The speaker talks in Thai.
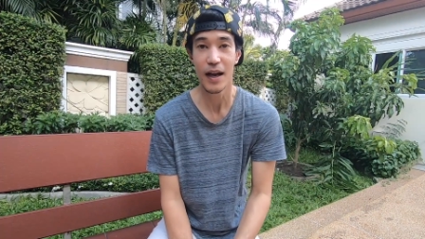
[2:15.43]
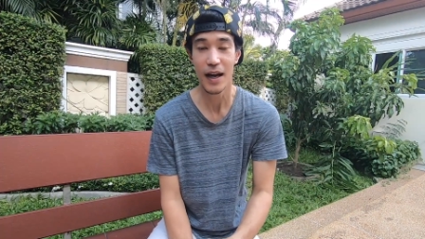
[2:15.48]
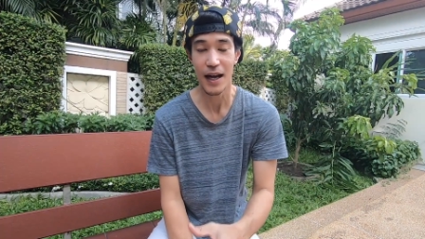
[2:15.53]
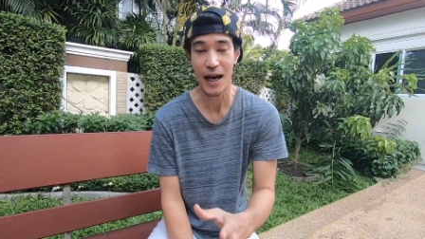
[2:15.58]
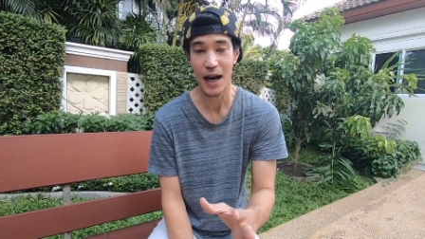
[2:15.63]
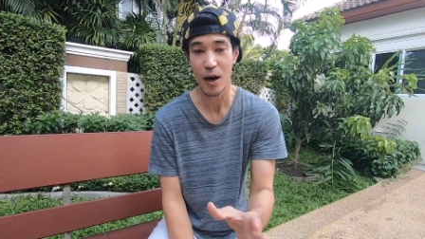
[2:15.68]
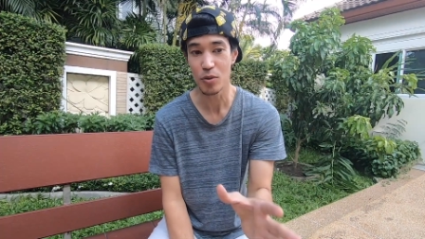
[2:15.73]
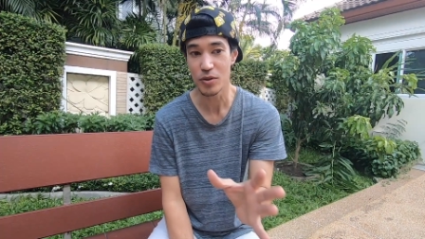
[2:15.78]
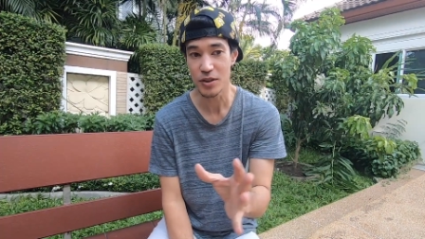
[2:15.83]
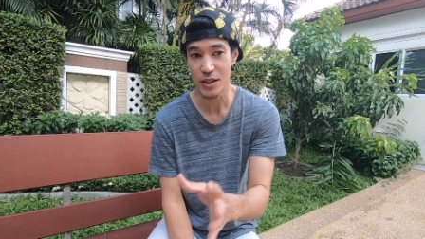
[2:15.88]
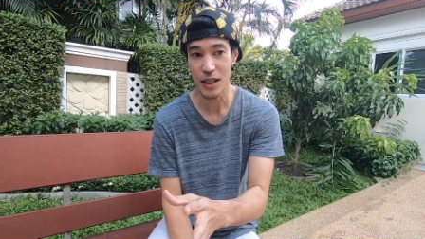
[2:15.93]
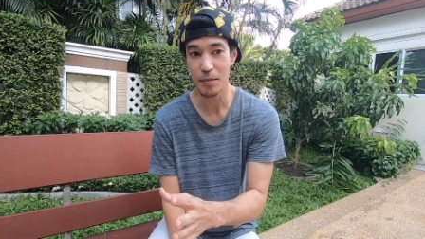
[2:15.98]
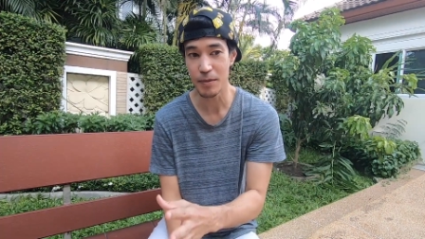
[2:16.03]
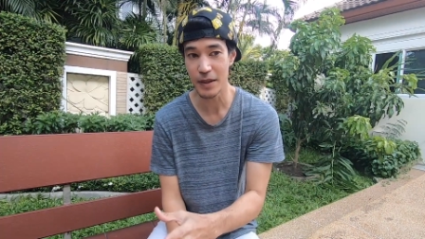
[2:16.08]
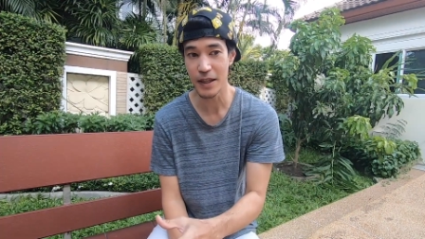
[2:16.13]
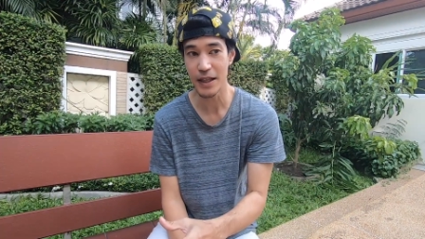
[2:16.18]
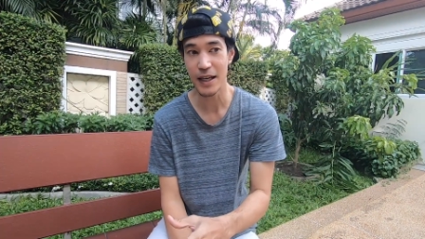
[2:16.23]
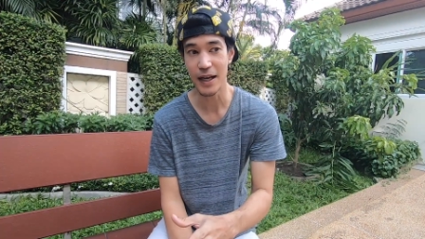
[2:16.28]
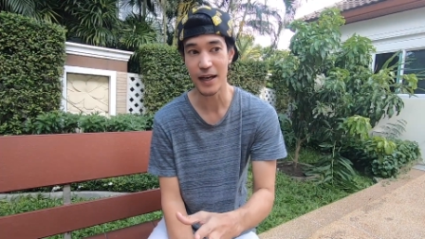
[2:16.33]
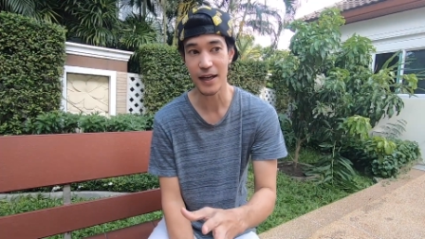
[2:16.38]
เขาเทียบ
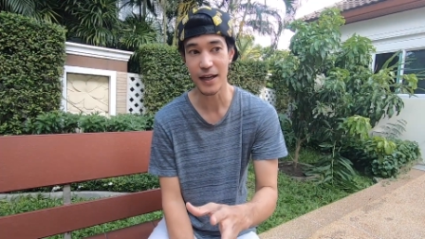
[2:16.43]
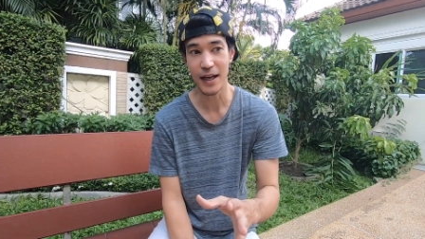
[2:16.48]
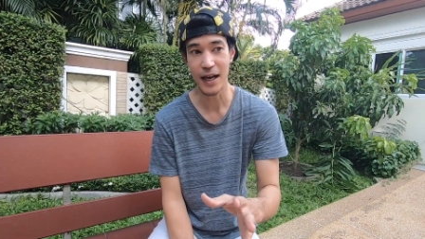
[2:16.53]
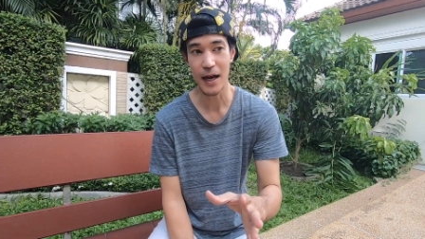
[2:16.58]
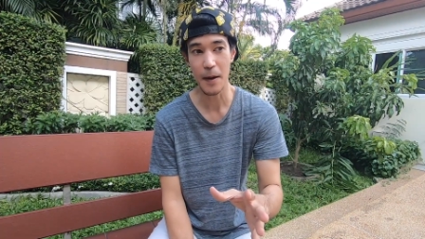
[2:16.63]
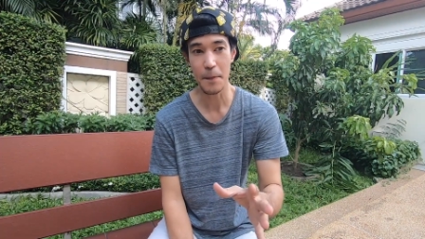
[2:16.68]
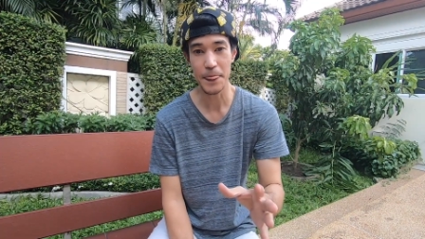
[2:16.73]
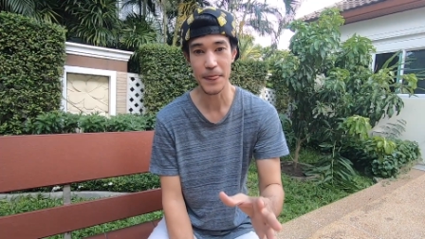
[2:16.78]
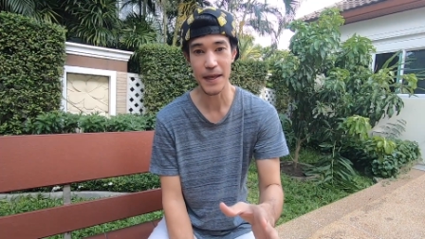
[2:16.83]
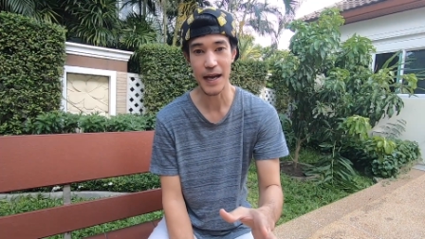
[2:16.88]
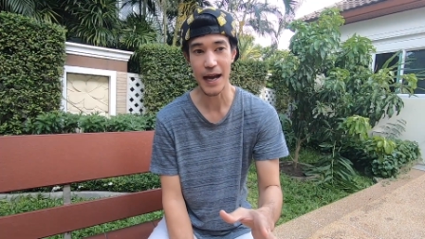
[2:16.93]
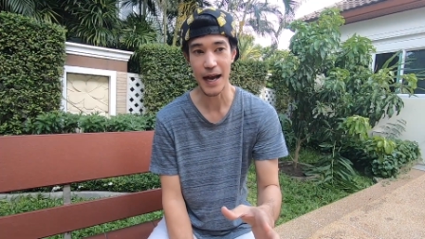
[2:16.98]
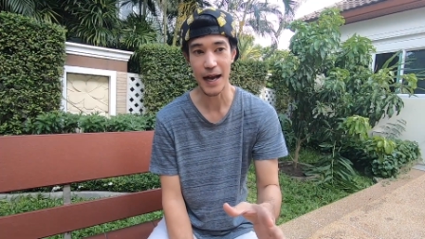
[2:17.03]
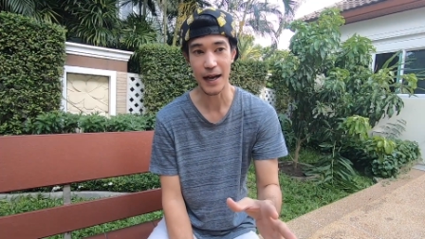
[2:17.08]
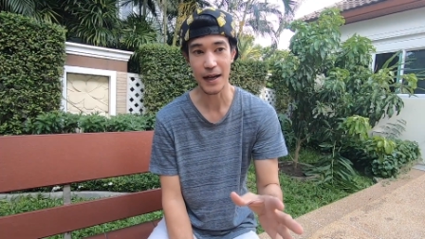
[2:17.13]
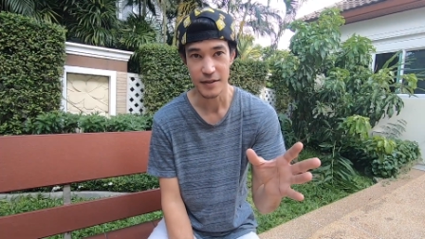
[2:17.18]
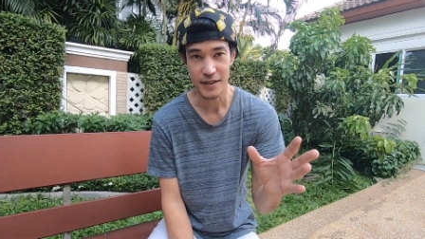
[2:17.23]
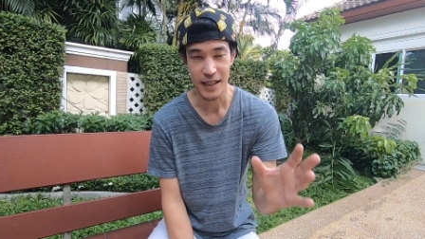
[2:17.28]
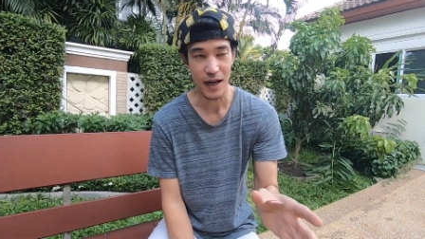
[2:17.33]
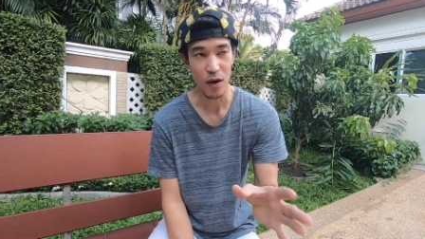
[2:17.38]
เคียงนะครับจาก
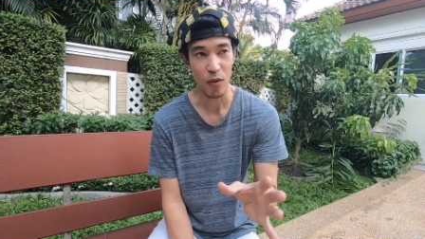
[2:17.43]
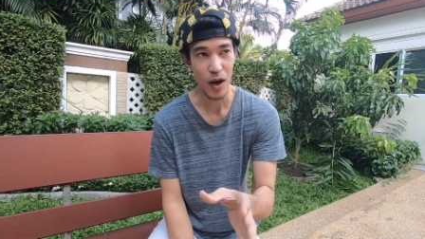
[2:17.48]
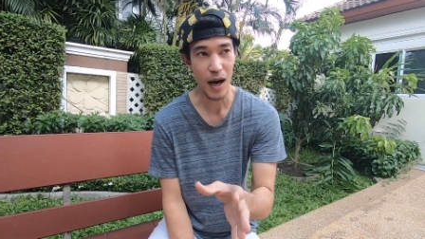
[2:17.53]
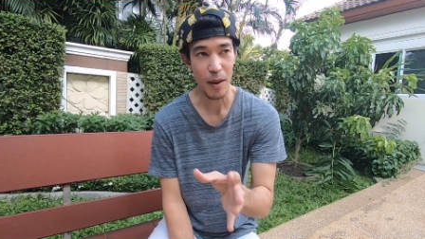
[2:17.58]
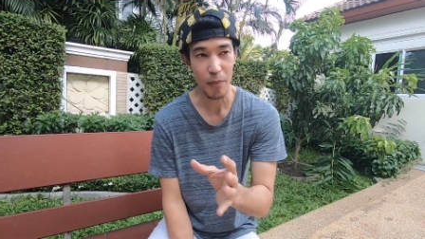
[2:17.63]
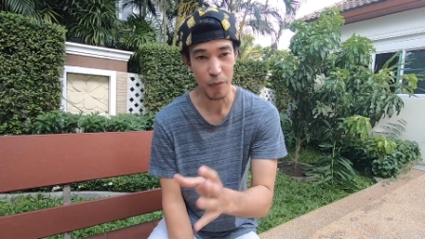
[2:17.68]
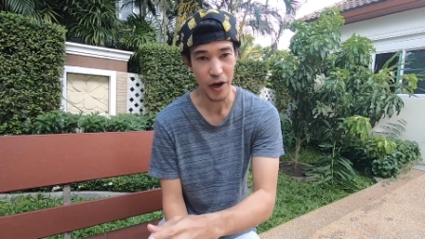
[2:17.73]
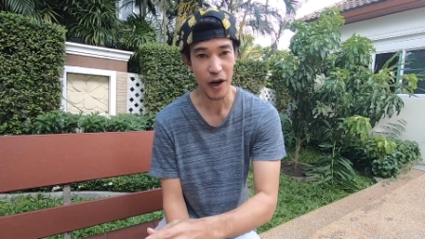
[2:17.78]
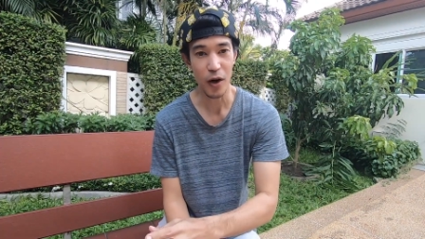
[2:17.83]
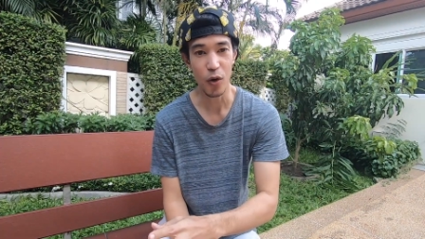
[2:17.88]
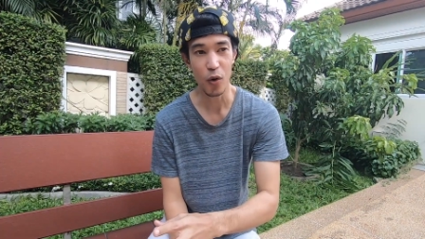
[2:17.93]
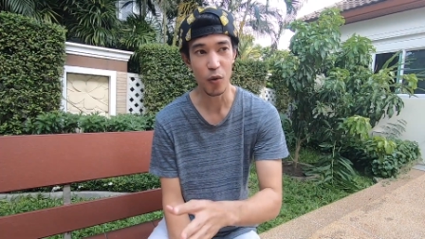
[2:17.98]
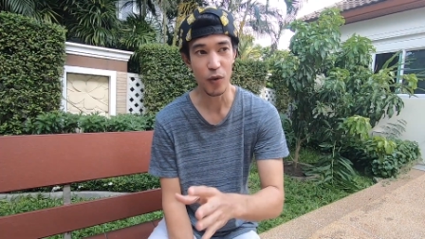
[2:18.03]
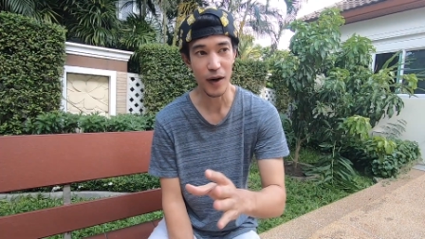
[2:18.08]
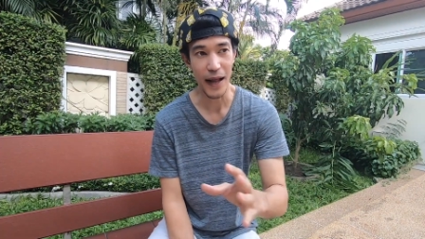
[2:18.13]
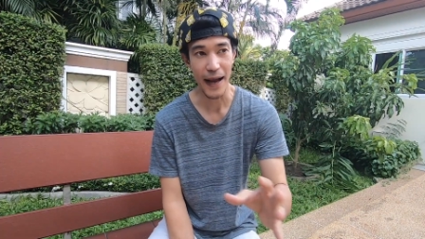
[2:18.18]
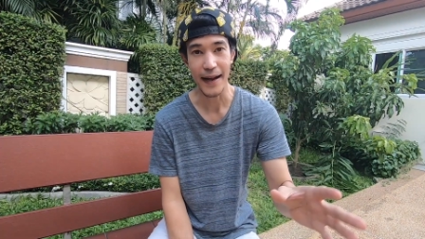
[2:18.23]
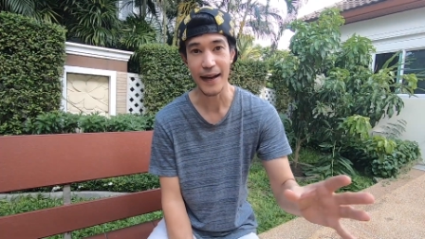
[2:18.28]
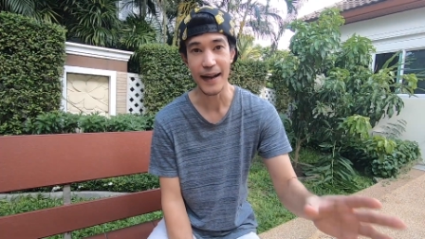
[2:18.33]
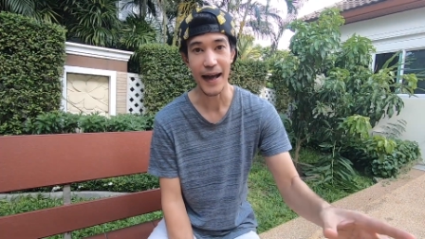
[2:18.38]
จากความเร็วห